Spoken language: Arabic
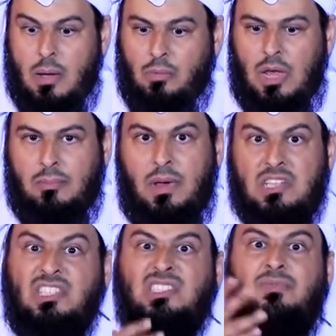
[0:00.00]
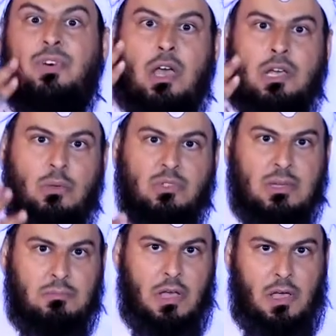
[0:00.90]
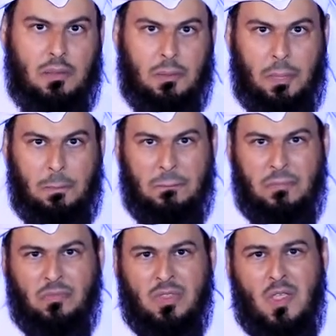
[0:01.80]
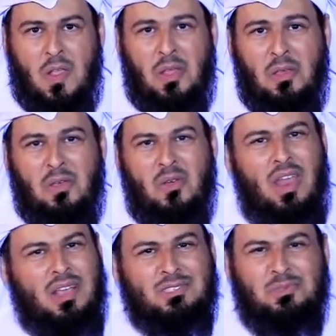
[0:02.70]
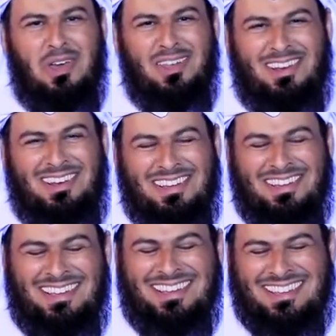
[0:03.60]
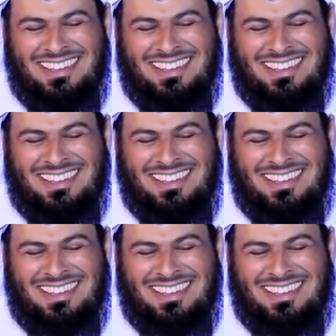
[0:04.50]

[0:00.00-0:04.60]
أبو العباس السفاح كان يسمى ولكن سبحان الله